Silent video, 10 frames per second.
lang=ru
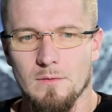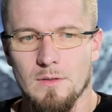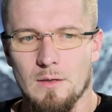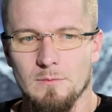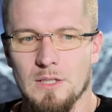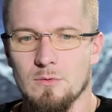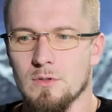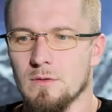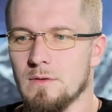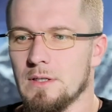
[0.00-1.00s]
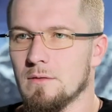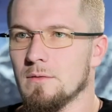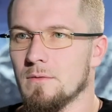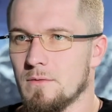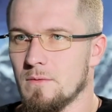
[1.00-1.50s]
как бы, наносит вред
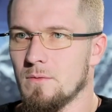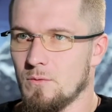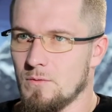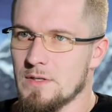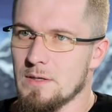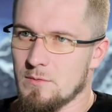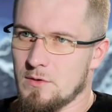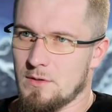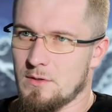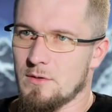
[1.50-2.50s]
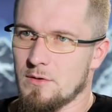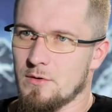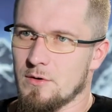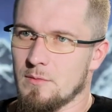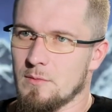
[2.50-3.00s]
ну, всем
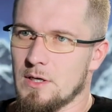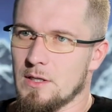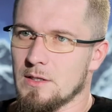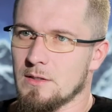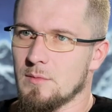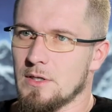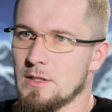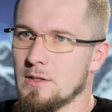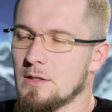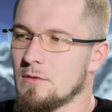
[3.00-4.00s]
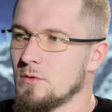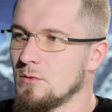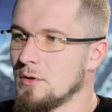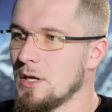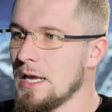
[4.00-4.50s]
сторонам, да, она забирает отовсюду.